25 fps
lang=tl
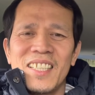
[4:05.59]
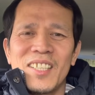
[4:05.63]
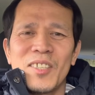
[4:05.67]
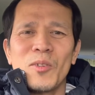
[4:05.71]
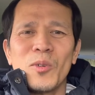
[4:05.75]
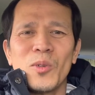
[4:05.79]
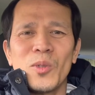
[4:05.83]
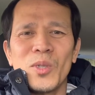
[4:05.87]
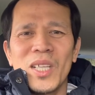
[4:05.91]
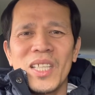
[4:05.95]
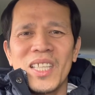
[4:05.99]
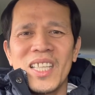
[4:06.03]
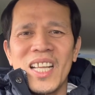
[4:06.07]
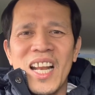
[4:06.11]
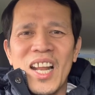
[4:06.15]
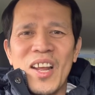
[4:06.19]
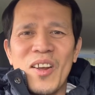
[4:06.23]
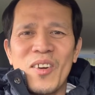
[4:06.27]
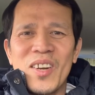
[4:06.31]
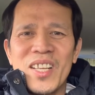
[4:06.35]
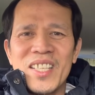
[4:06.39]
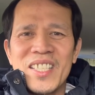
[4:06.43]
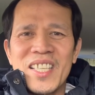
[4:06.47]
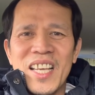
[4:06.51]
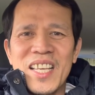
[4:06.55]
kunin nila
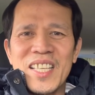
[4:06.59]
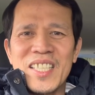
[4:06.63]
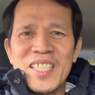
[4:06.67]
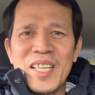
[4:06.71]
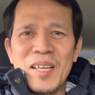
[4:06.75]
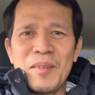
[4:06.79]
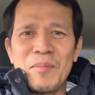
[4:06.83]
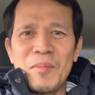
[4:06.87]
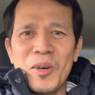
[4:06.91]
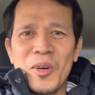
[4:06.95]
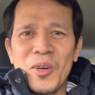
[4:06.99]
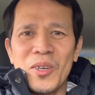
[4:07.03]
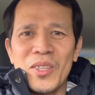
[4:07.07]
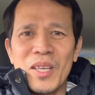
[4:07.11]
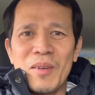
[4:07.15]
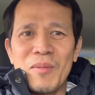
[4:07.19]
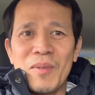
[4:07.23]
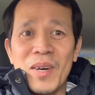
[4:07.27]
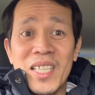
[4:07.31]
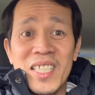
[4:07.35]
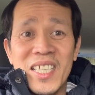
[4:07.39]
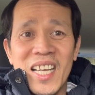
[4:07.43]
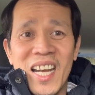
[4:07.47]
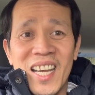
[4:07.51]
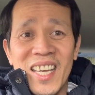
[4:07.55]
yung lisensya mo, o
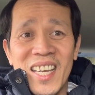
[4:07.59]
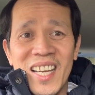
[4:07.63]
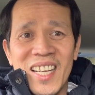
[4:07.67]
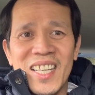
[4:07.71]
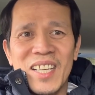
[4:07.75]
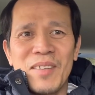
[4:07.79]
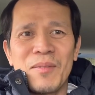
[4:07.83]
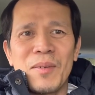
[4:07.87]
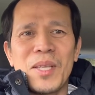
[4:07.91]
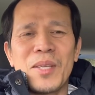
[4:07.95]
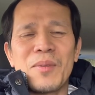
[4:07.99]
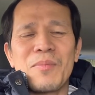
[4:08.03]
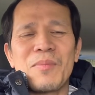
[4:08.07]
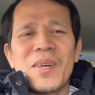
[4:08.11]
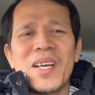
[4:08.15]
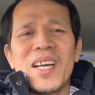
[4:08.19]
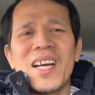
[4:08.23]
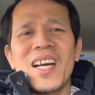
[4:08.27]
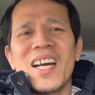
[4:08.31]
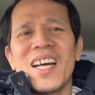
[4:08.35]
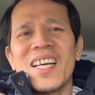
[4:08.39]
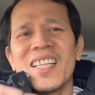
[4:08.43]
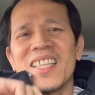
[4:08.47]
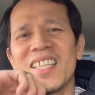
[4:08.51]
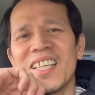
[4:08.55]
diba? Sayang naman yung
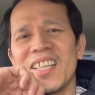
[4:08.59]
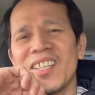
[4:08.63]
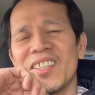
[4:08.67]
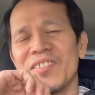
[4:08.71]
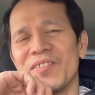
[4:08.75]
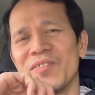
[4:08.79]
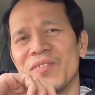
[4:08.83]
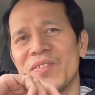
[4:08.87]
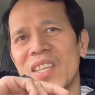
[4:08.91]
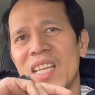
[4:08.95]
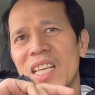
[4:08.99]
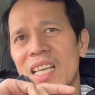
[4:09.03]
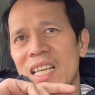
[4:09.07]
pagkakataon.